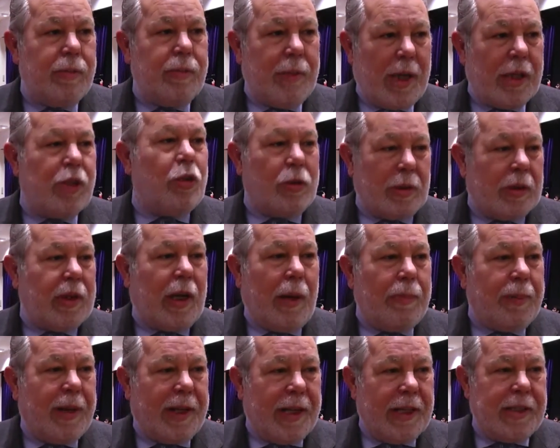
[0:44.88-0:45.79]
mayor
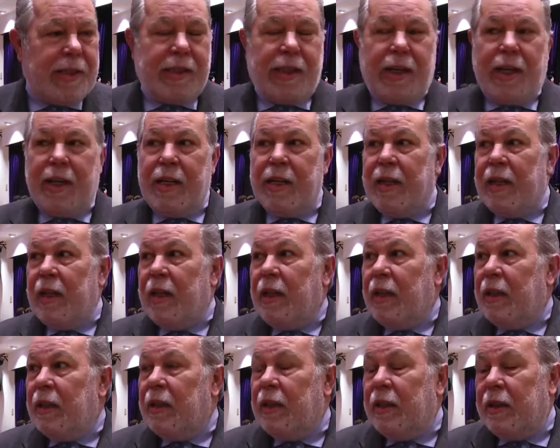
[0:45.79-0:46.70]
transparencia,
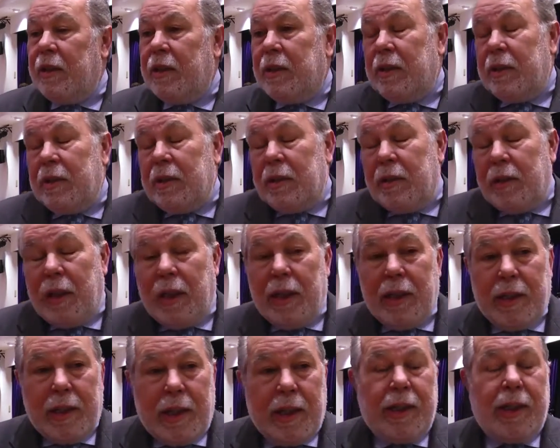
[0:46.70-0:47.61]
eh,
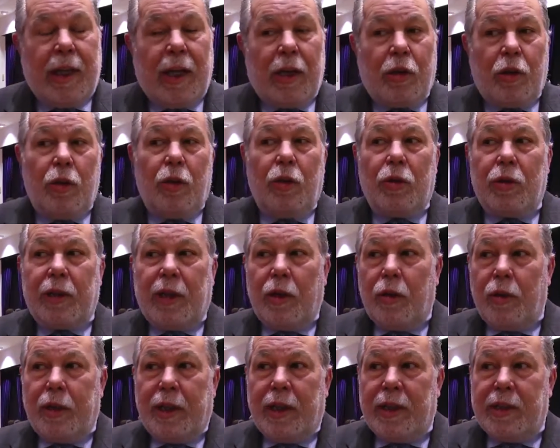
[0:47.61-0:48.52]
en línea con lo que
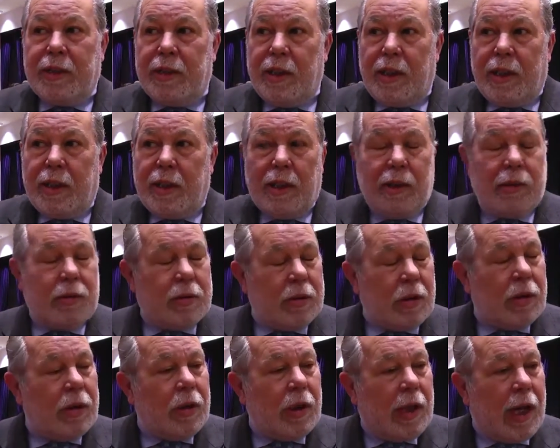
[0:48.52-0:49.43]
hoy exige
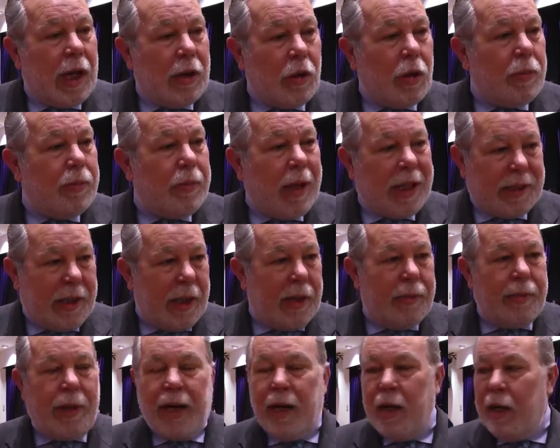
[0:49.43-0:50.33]
toda la
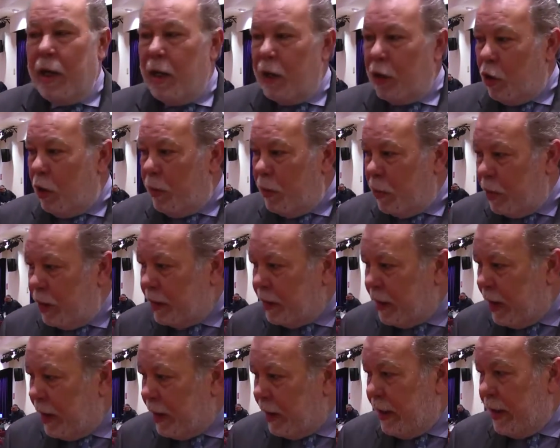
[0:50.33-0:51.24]
normativa
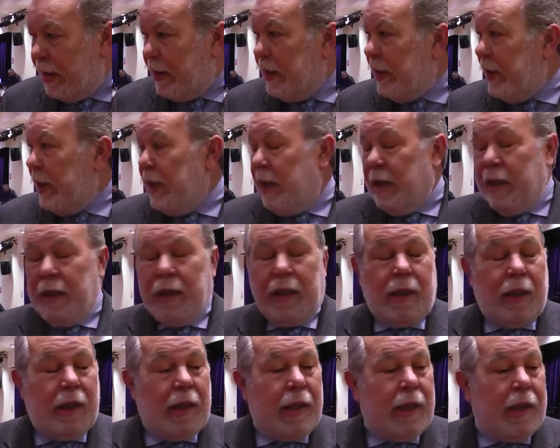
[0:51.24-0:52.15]
comunitaria
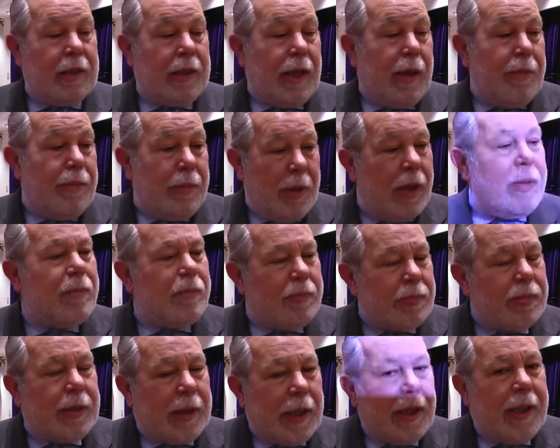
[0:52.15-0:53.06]
y también
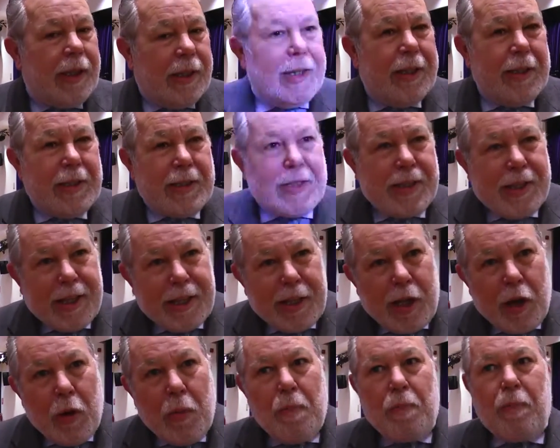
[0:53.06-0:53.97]
que se
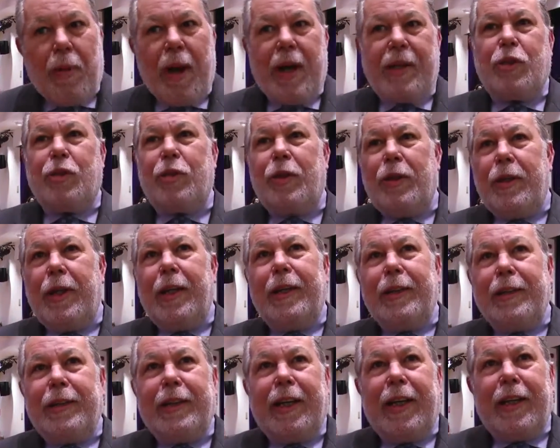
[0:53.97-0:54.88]
dé un paso
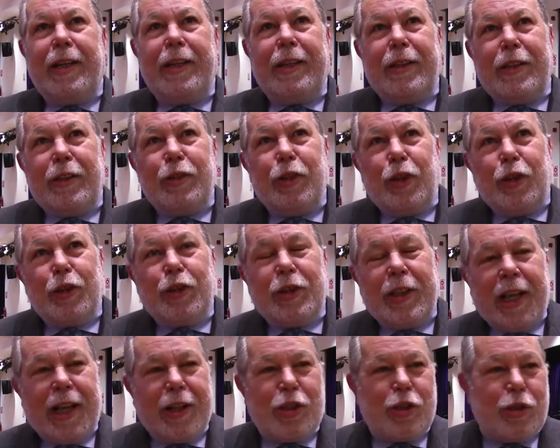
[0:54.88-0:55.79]
en que no
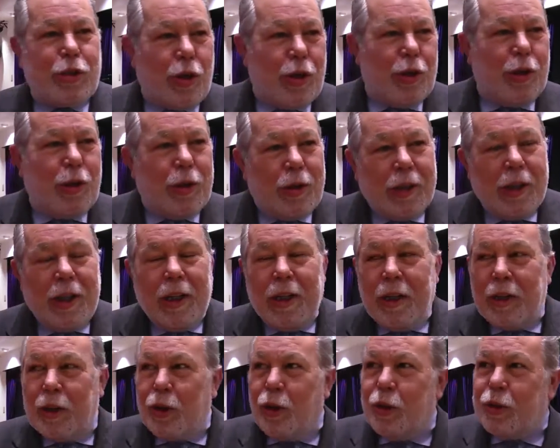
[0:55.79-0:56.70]
sea solo
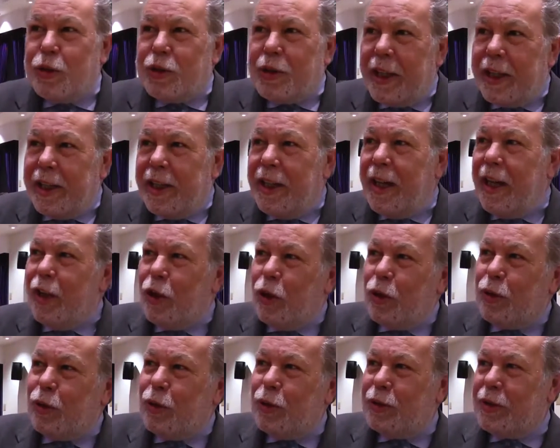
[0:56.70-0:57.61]
conseguir
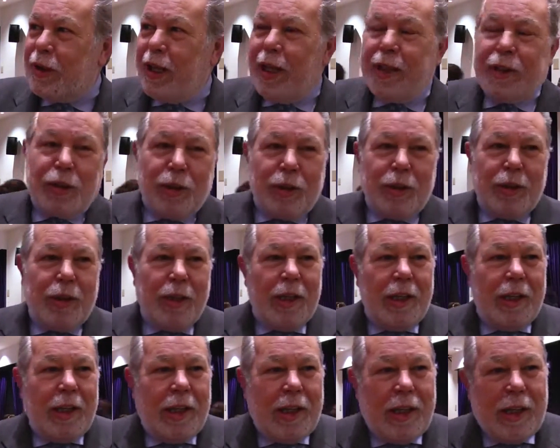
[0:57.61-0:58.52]
los contratos
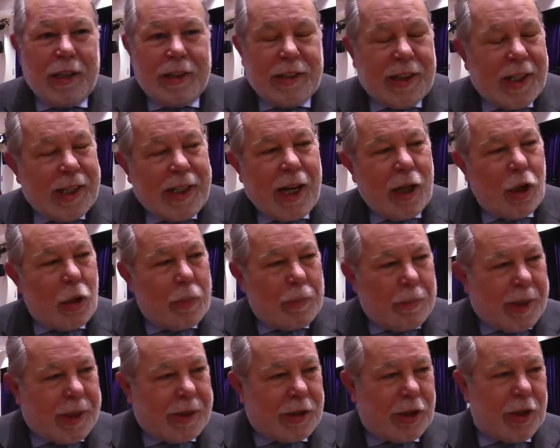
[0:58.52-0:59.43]
eh, tirar los
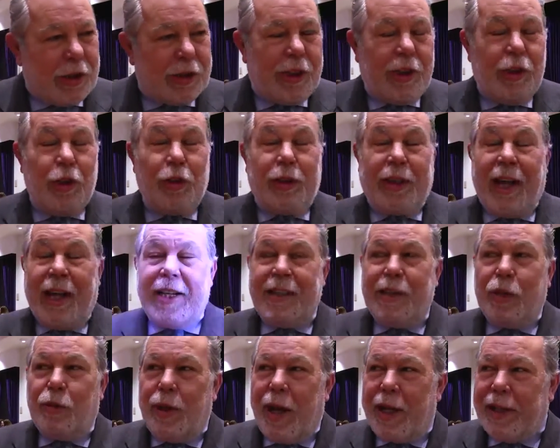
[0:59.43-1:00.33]
precios, sino que
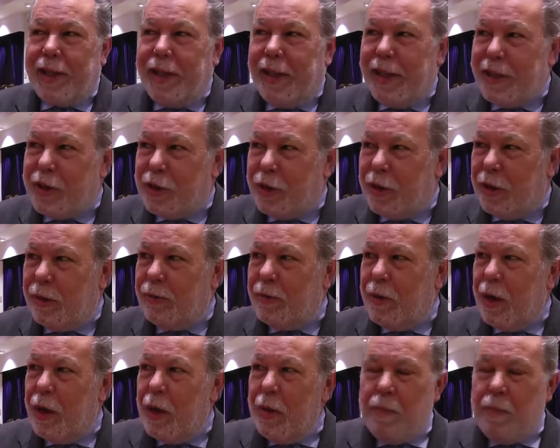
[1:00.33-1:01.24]
haya una relación